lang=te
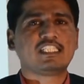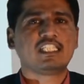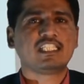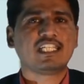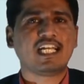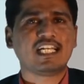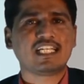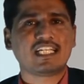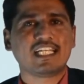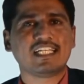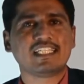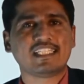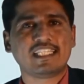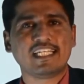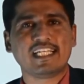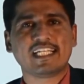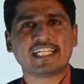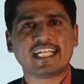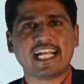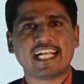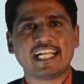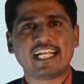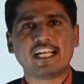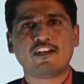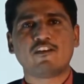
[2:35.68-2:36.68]
గడిచినట్టయితే
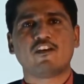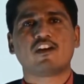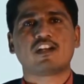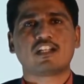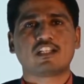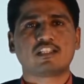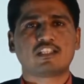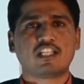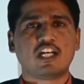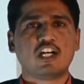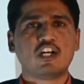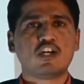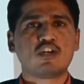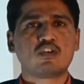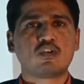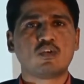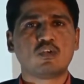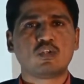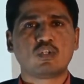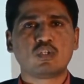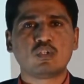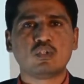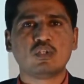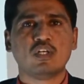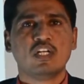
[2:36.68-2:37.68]
కెంగన్ వాటర్
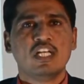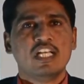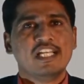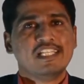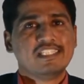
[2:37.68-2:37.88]
తాగుకుంటూ